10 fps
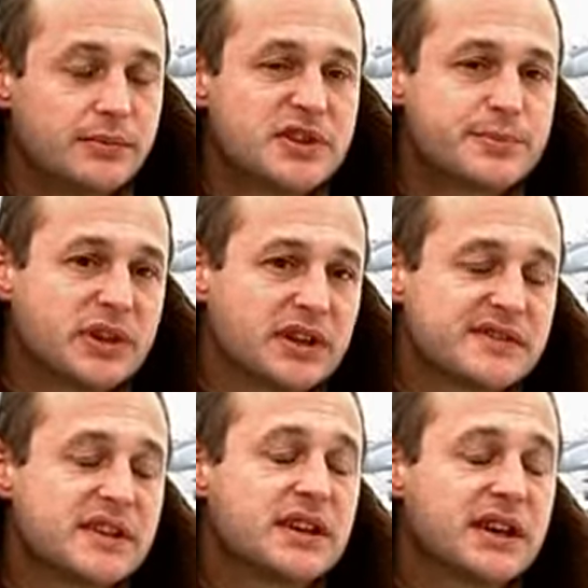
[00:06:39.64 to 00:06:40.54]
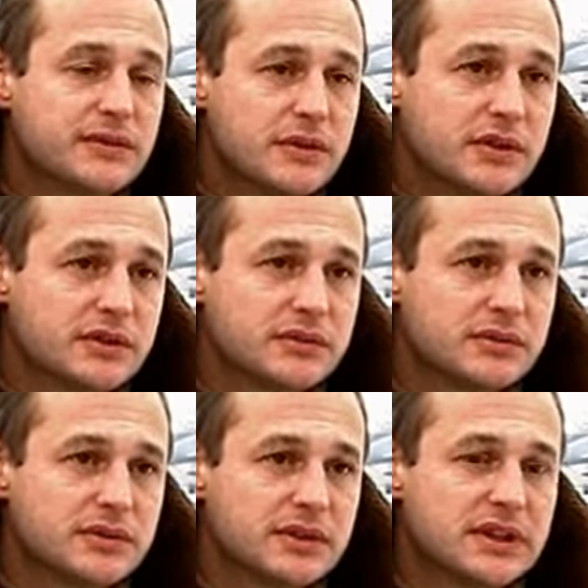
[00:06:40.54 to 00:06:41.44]
Межбанковский договор
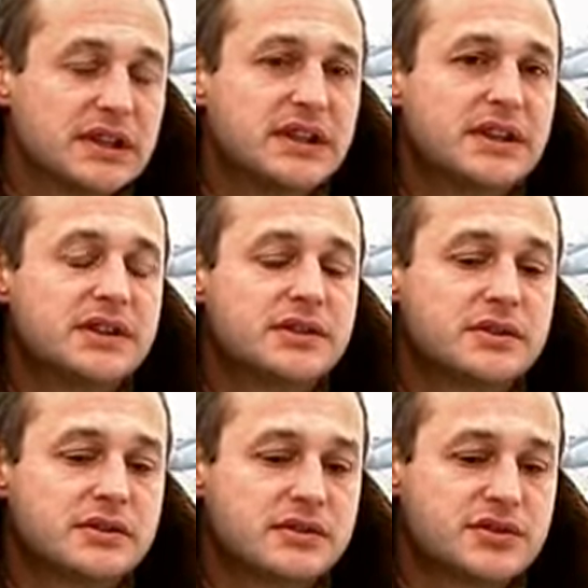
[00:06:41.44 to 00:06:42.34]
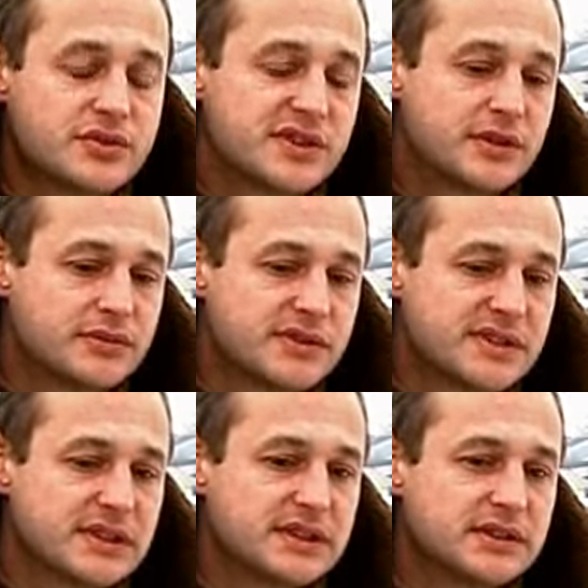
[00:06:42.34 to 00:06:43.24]
и жесткий
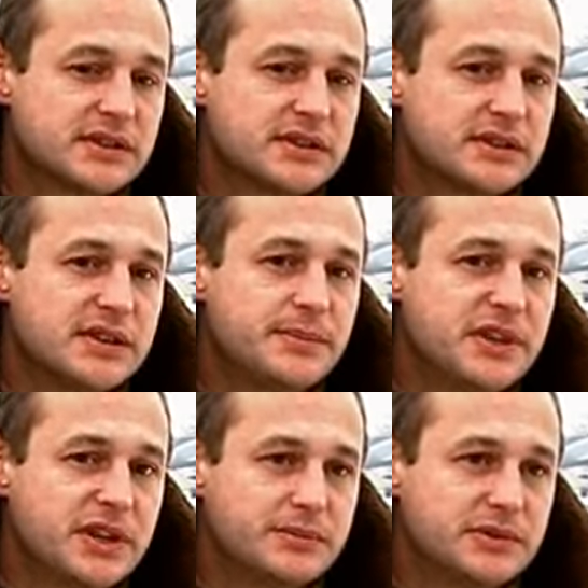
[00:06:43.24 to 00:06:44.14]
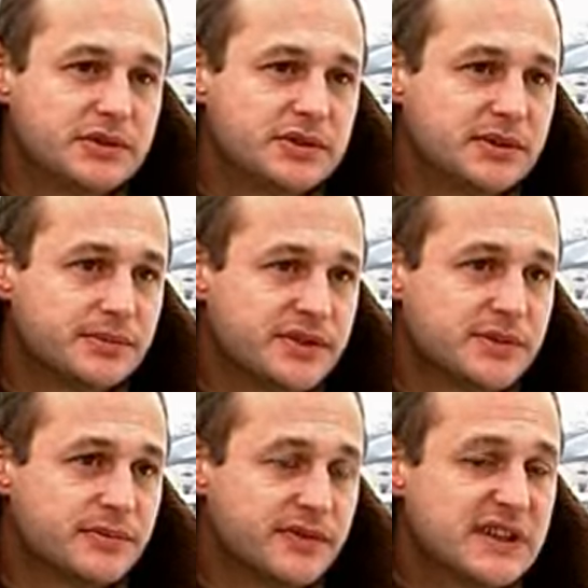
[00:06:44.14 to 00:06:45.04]
курс э, неменяемый,
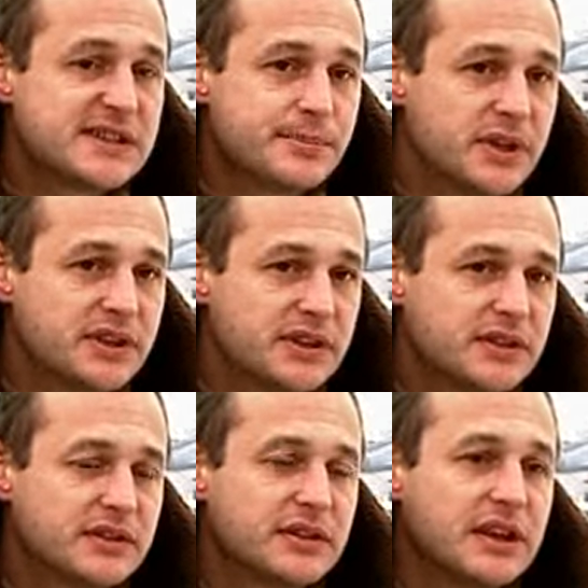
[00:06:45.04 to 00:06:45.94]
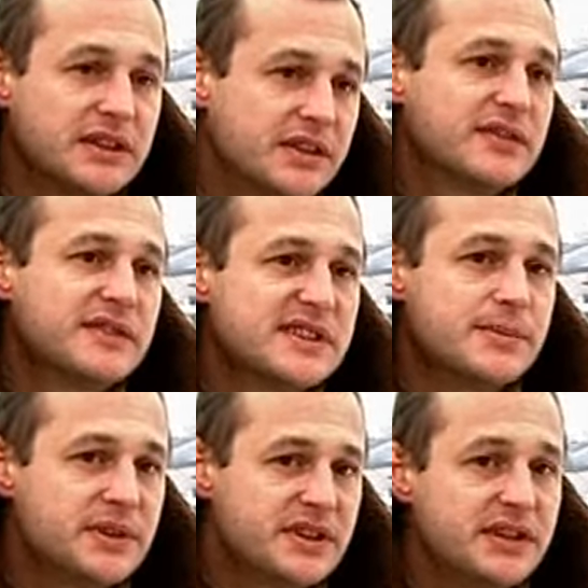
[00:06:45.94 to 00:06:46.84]
допустим, 25 1 к
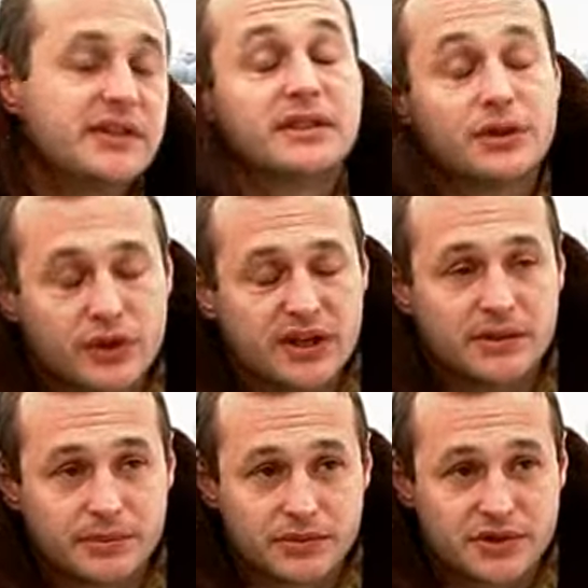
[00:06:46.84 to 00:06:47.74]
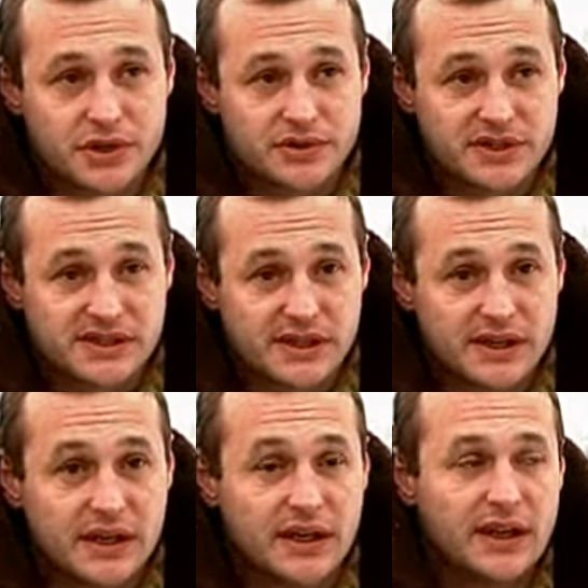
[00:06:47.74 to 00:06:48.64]
25 на Украине получают сейчас.
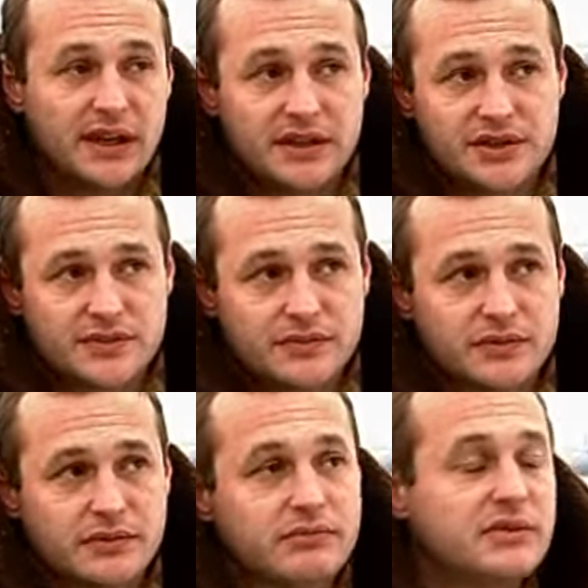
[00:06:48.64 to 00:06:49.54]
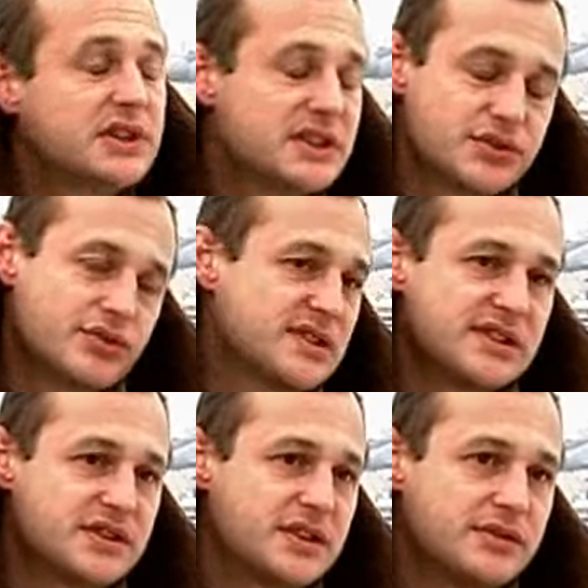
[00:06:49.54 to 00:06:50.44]
И они живут, ни на что
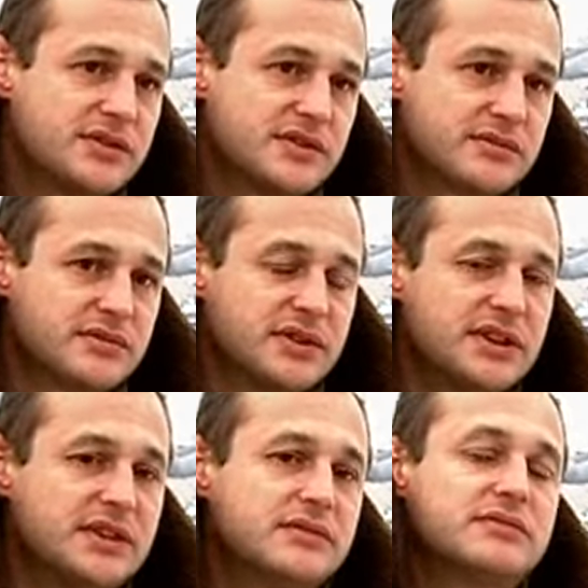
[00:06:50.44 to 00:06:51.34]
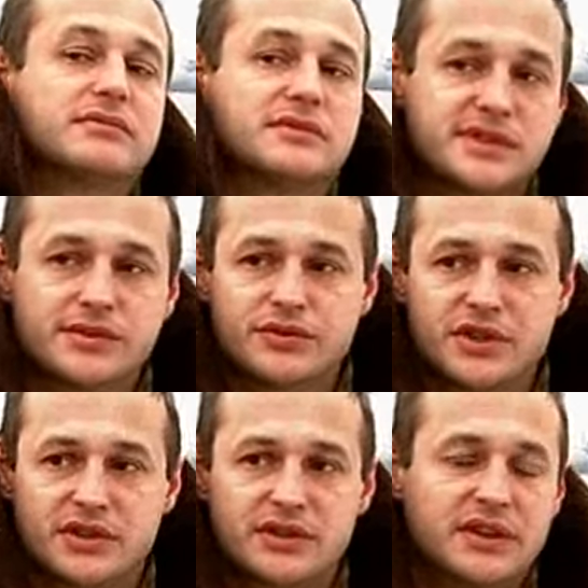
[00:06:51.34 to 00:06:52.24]
сейчас не жалуются, и
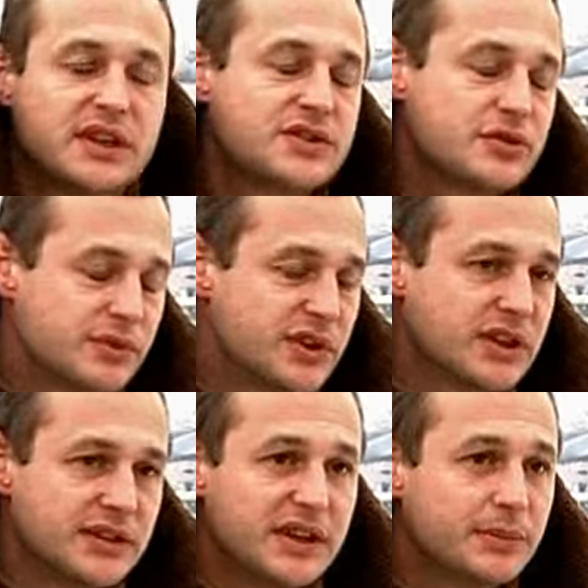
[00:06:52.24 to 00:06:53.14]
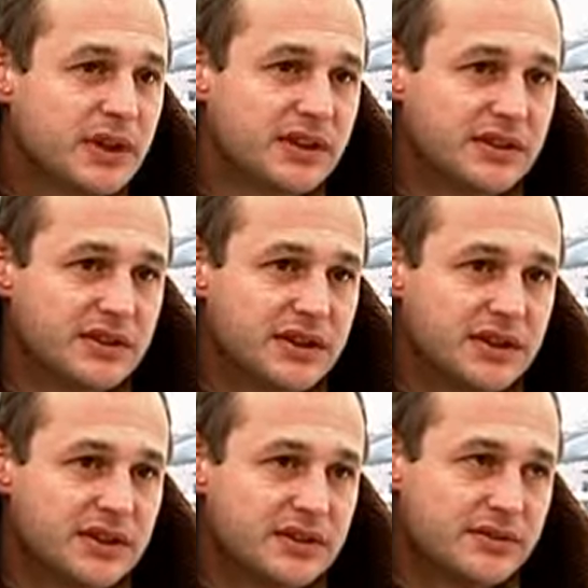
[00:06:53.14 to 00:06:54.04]
служат, ни о чем у них голова не болит.
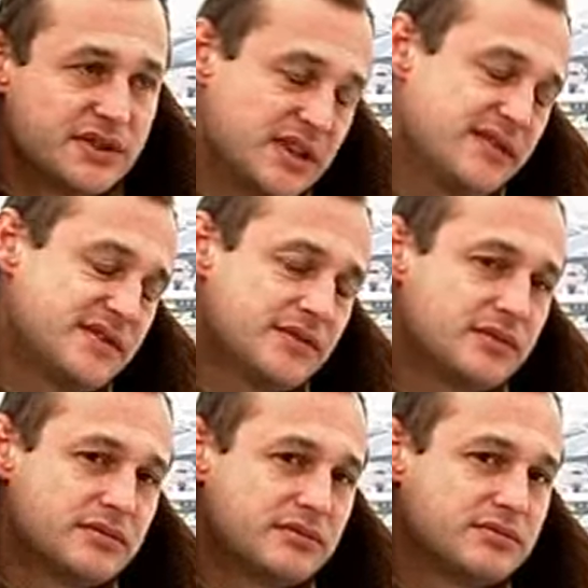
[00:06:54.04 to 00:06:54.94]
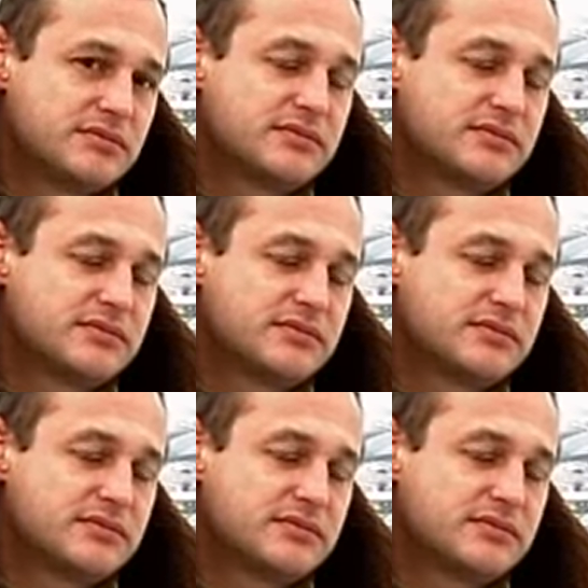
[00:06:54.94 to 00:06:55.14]
То есть они все